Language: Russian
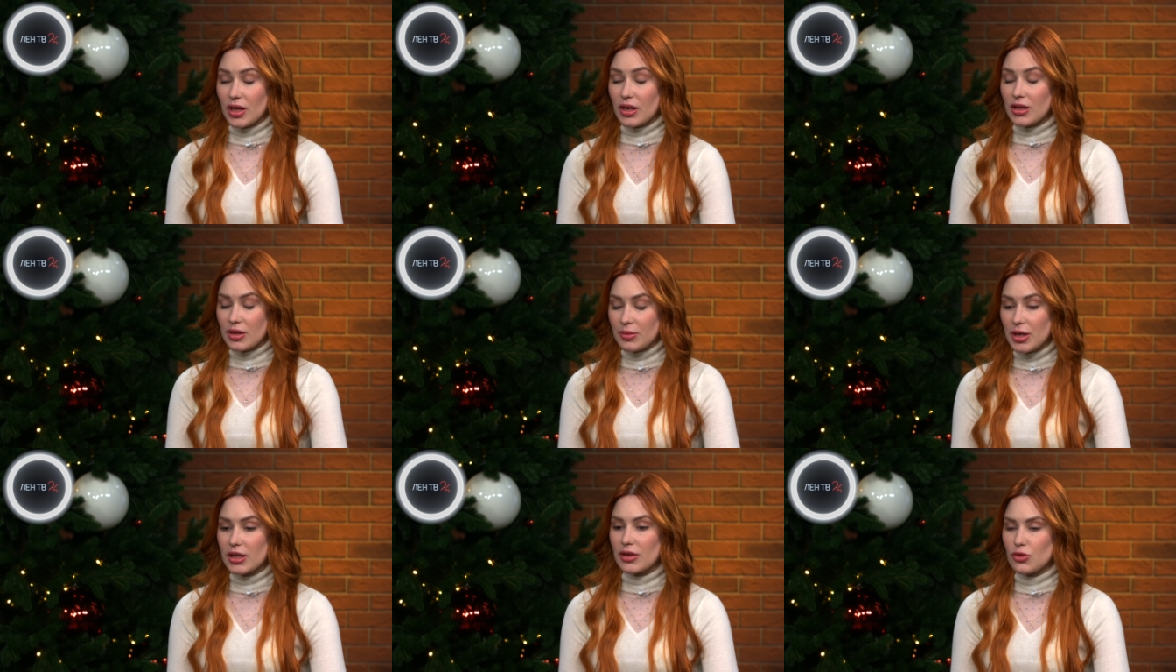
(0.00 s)
И
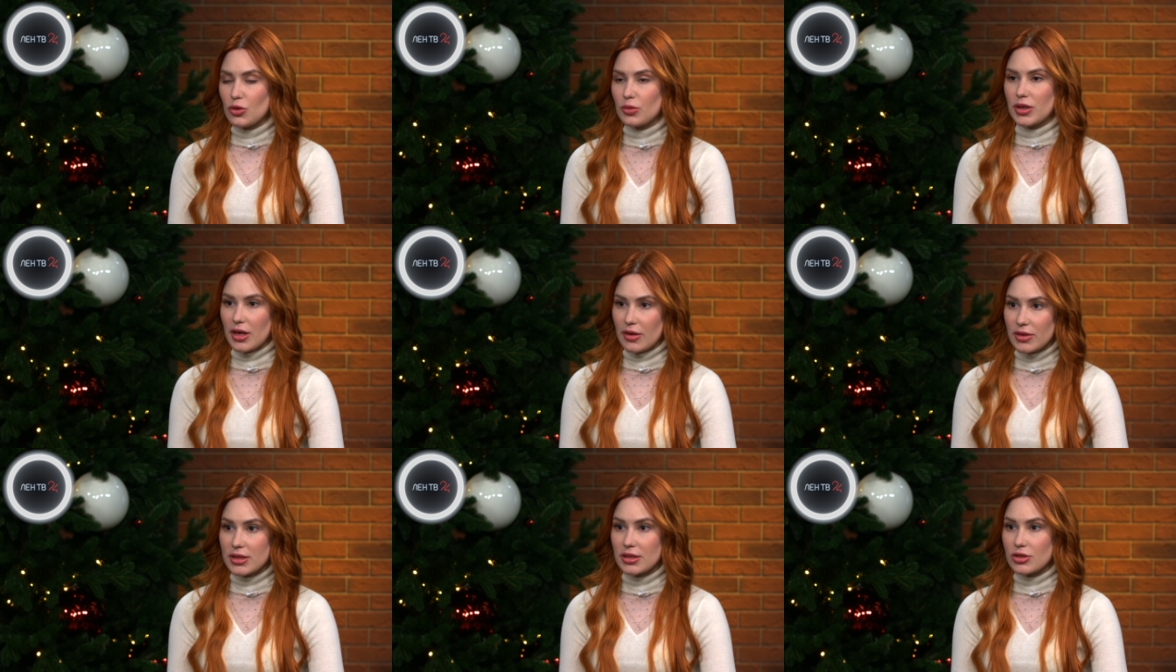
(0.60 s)
мне это в нем
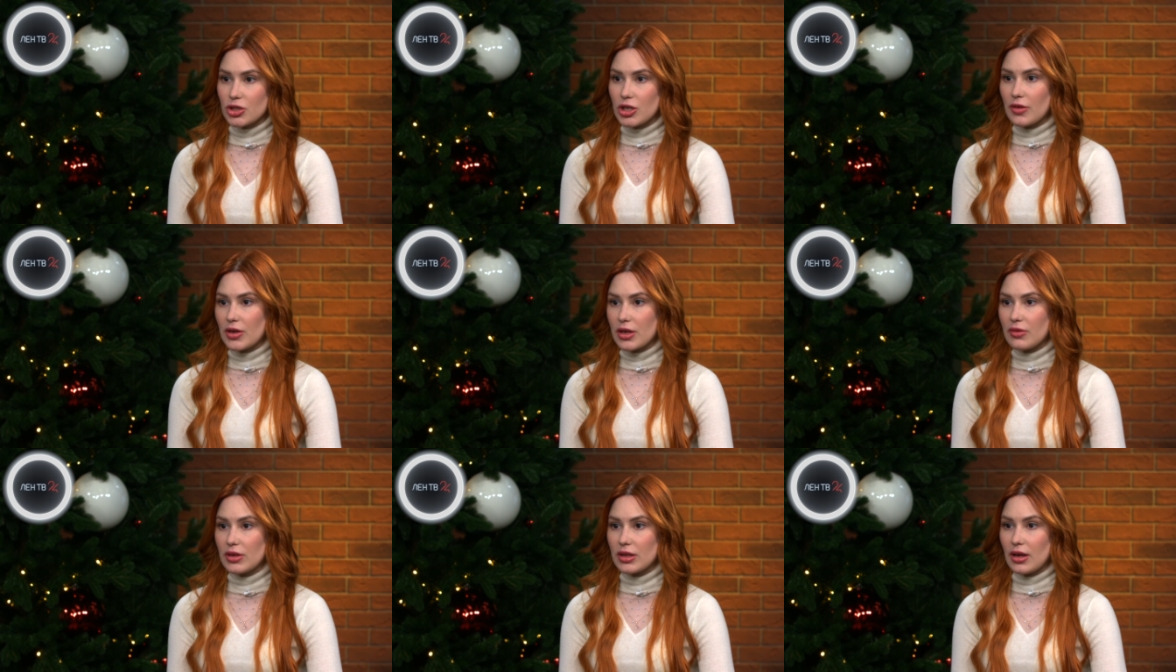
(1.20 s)
нравится. Человек
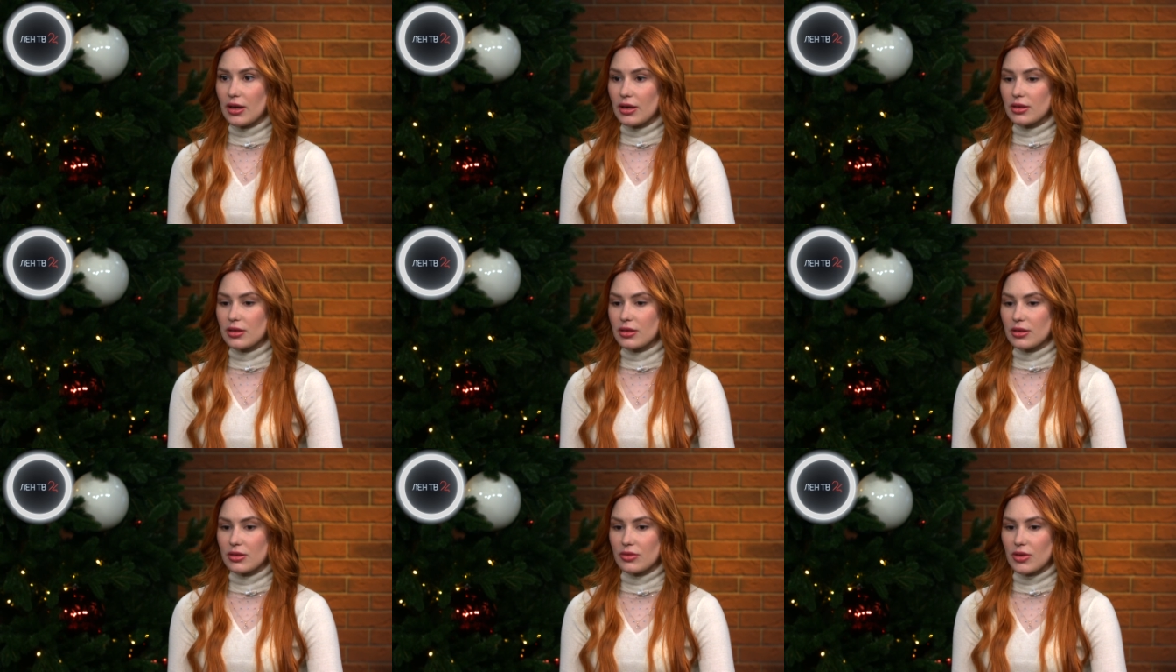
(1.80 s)
не витает
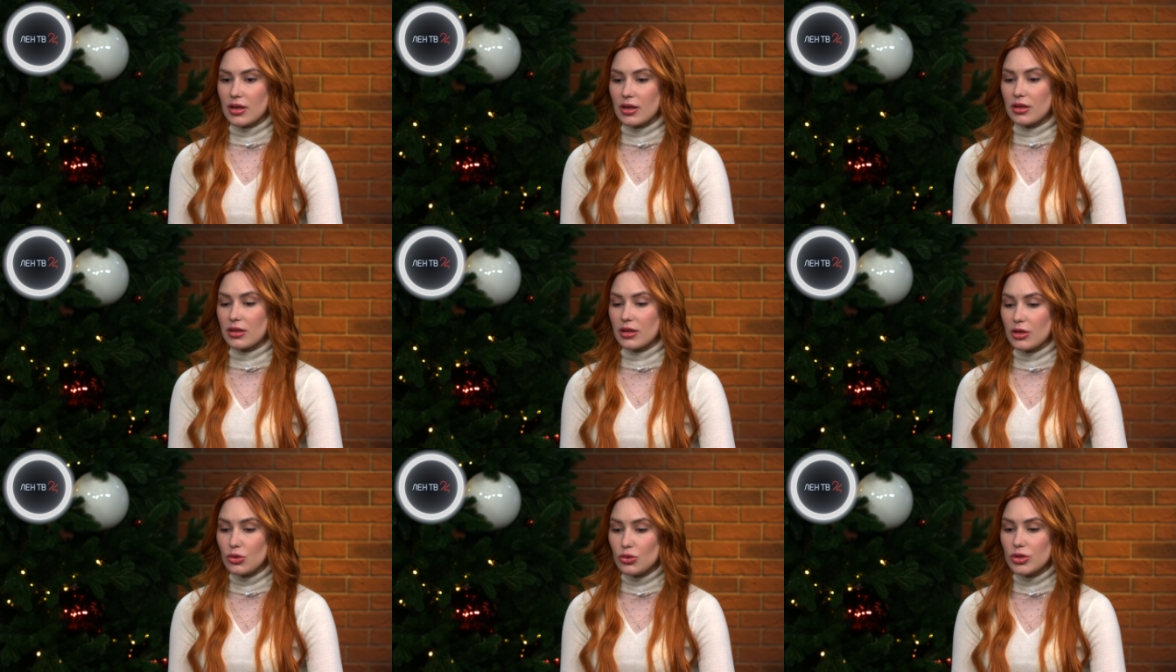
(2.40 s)
э, в
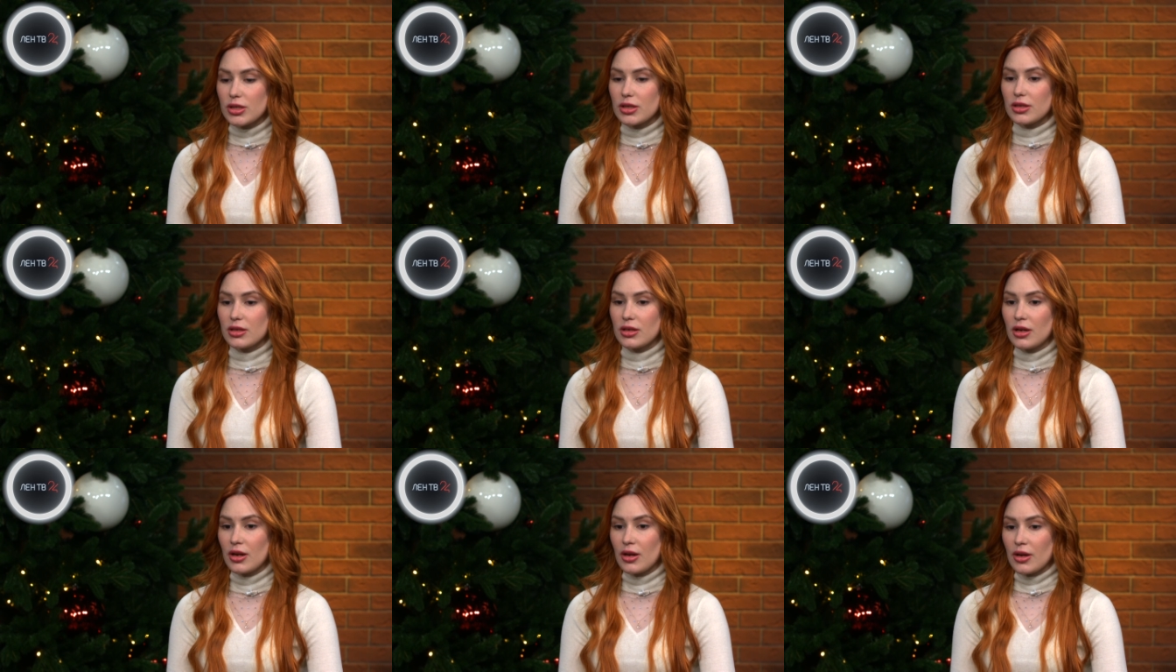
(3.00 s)
каких-то иллюзиях,
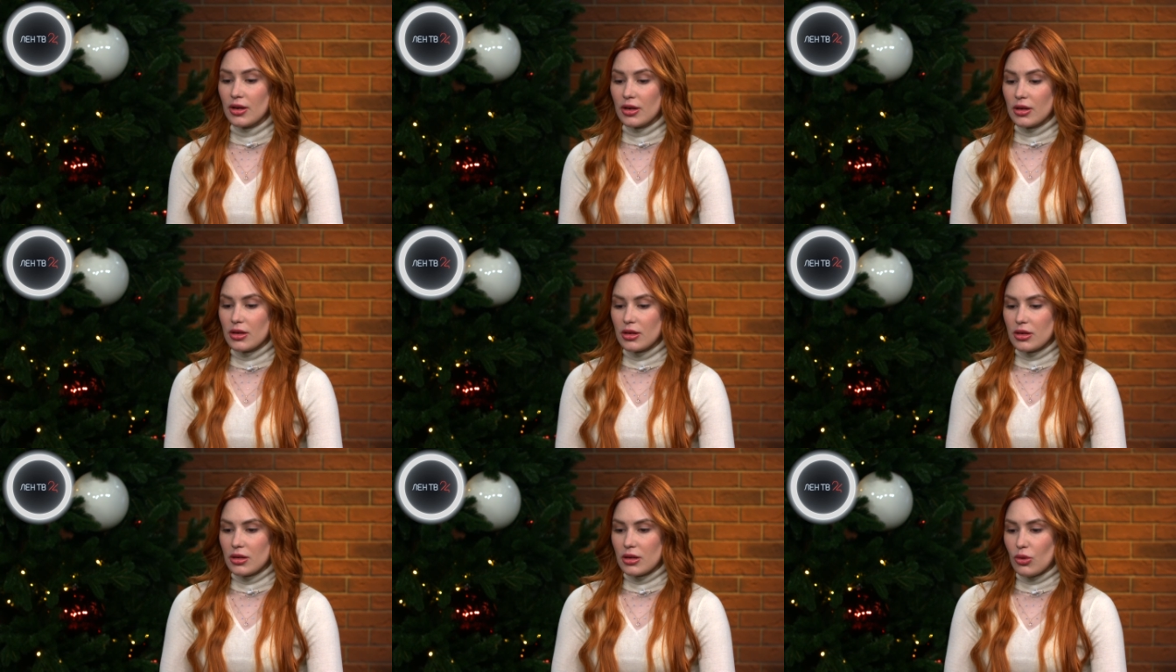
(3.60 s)

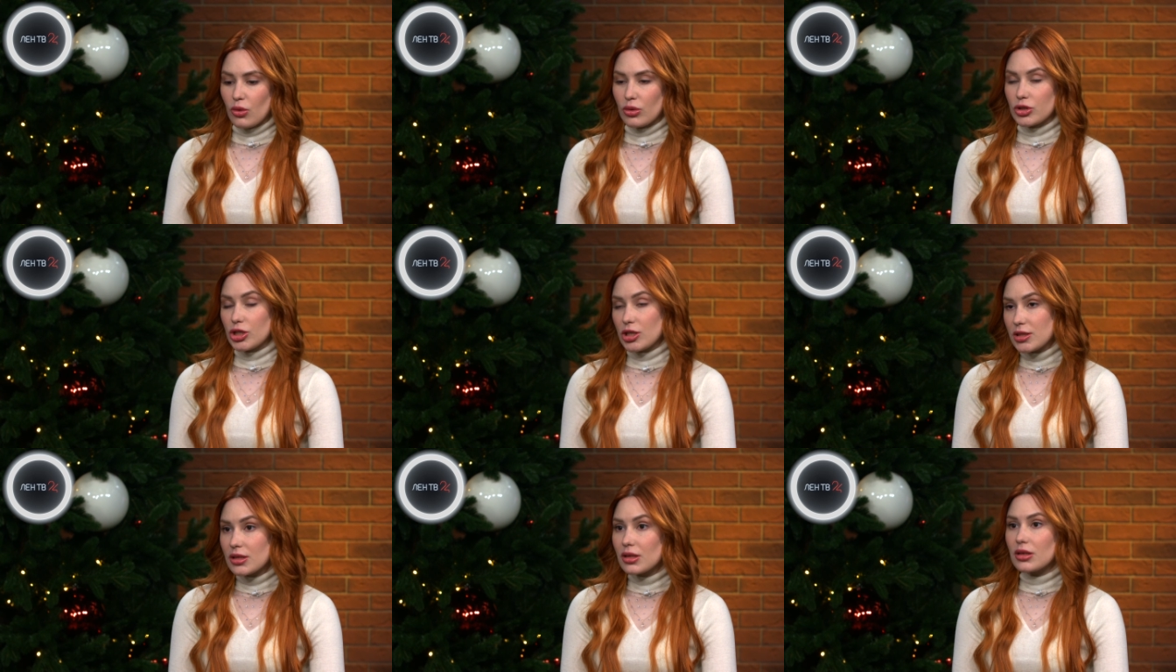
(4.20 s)
он
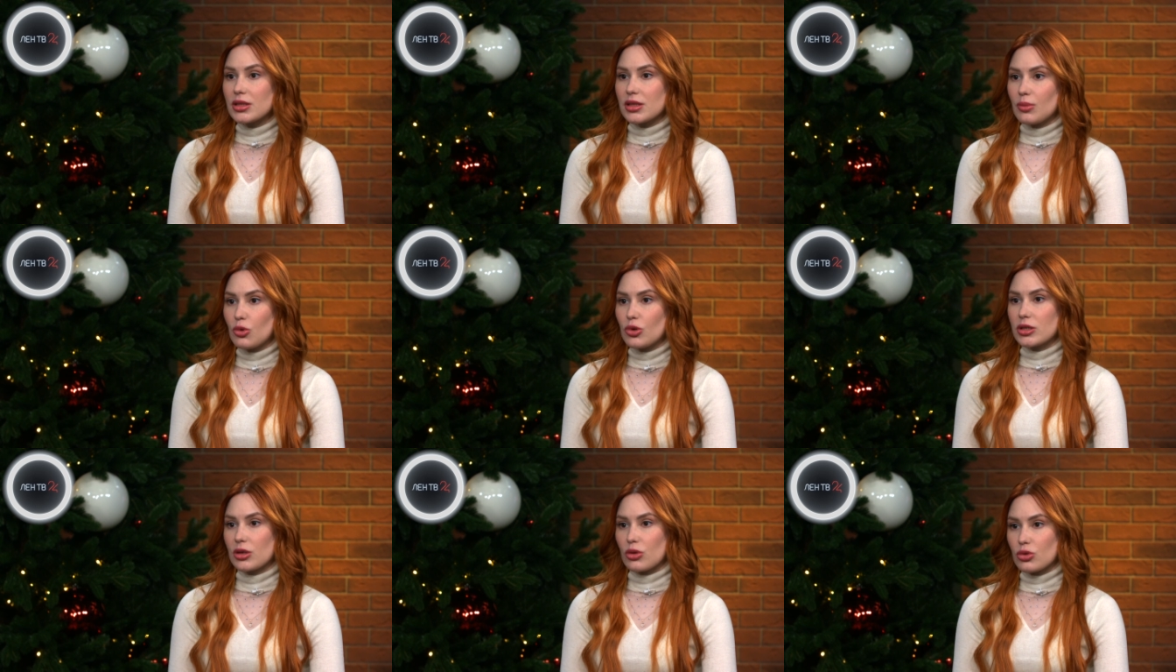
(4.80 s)
честен с
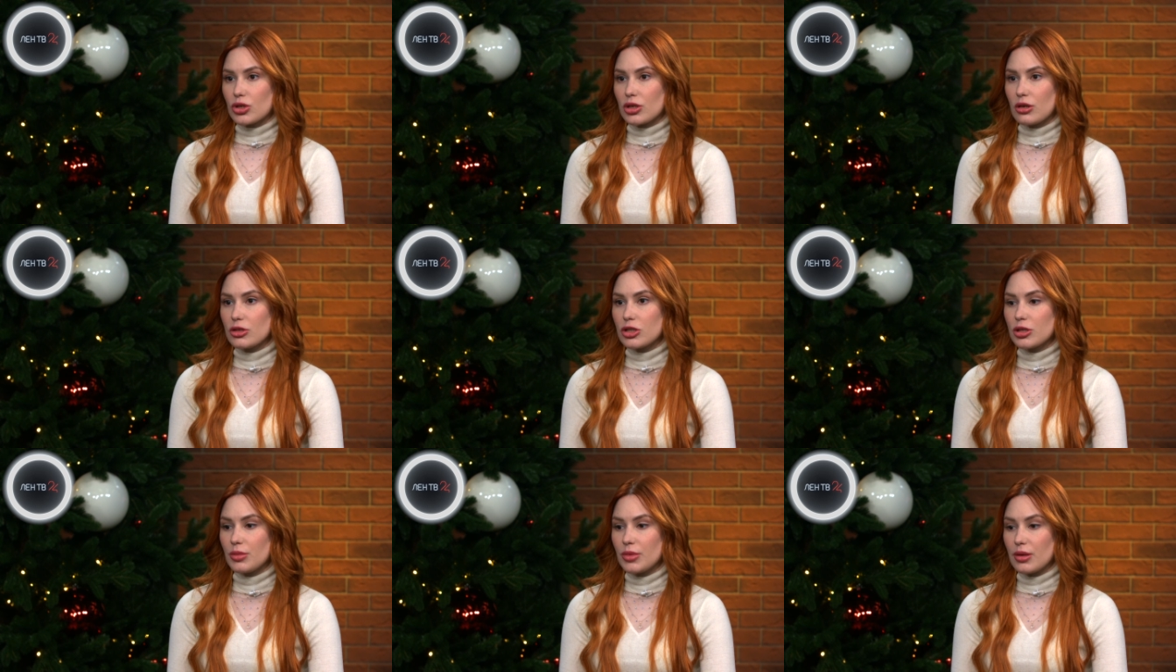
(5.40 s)
собой, с
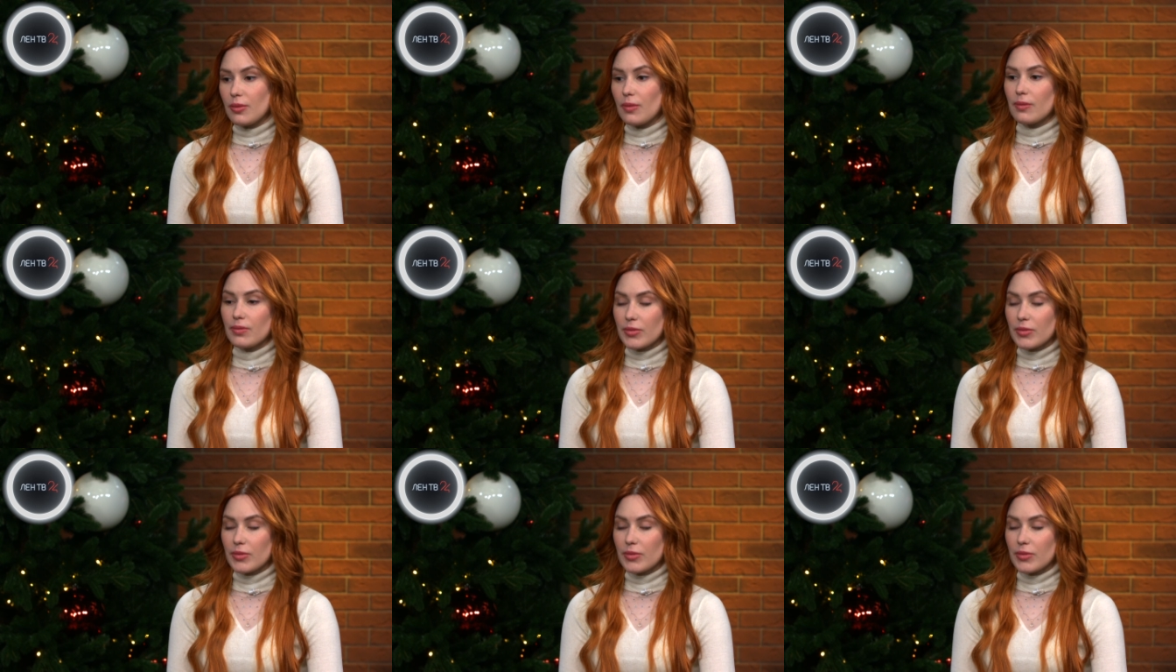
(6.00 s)
окружающими.